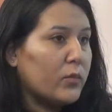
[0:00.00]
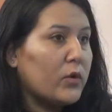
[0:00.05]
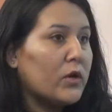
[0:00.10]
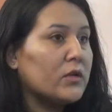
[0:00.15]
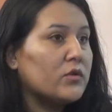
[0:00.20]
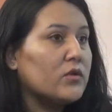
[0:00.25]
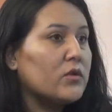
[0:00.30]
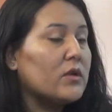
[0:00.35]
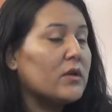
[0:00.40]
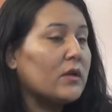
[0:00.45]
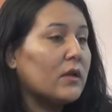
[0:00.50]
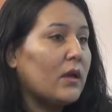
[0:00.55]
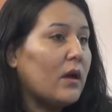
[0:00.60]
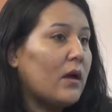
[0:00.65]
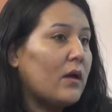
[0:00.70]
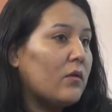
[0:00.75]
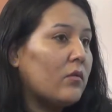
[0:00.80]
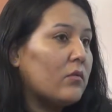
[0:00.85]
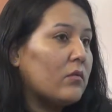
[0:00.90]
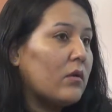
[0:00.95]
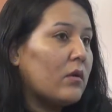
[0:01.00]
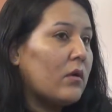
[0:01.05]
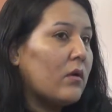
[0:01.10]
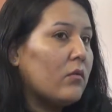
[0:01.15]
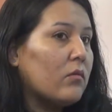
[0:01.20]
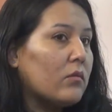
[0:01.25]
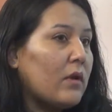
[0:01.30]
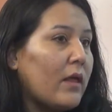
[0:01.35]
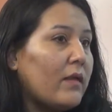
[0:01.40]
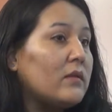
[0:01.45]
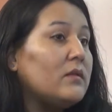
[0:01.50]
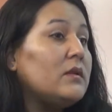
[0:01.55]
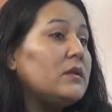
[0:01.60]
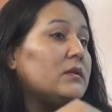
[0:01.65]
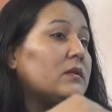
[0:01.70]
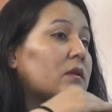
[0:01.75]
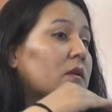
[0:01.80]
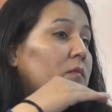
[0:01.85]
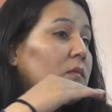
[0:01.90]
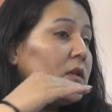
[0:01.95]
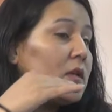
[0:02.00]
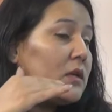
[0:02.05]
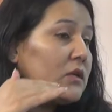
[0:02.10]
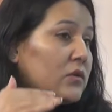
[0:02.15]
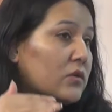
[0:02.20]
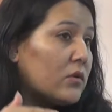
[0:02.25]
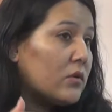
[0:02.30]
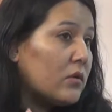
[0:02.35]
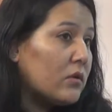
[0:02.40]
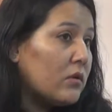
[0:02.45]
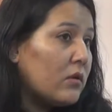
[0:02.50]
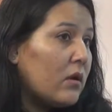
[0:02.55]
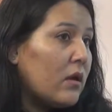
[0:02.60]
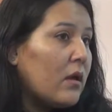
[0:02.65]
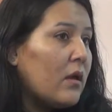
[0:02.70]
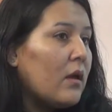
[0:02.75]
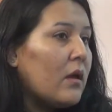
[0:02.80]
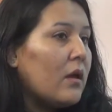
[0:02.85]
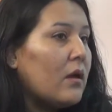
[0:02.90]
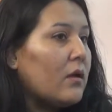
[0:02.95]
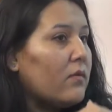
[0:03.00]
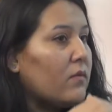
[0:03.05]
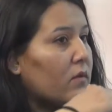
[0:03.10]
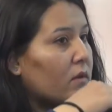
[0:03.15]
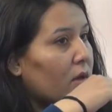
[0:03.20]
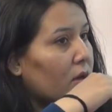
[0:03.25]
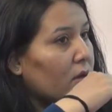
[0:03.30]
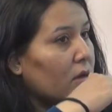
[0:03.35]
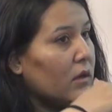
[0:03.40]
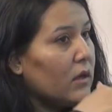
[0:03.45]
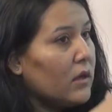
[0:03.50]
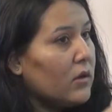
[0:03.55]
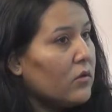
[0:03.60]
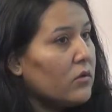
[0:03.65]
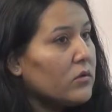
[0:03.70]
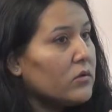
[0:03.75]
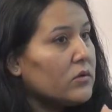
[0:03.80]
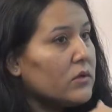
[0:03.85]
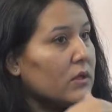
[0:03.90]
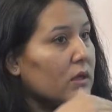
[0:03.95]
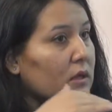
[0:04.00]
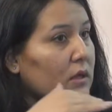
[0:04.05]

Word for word: Por eso de que hay una discriminación entre niños y